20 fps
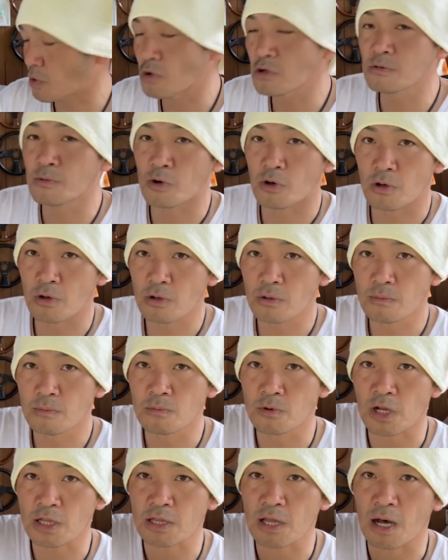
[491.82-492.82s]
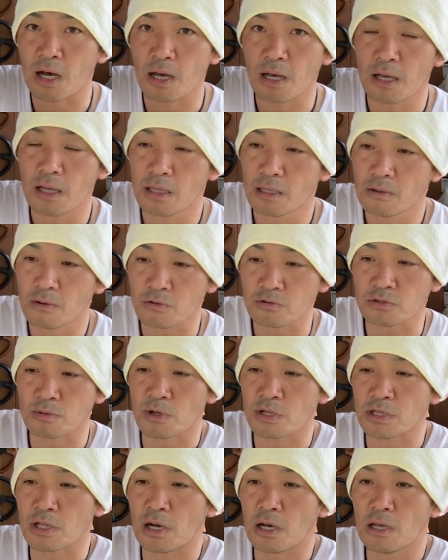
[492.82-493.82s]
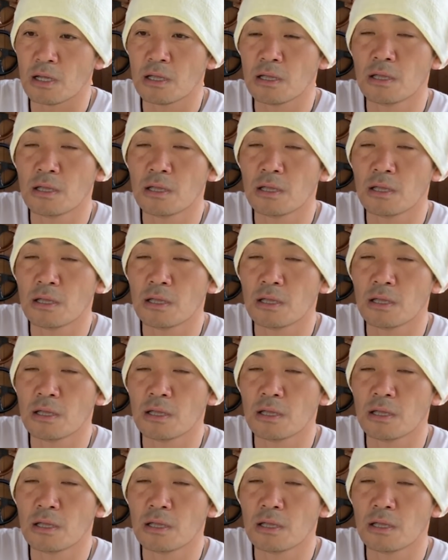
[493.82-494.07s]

道具ももらった。送ってもらった。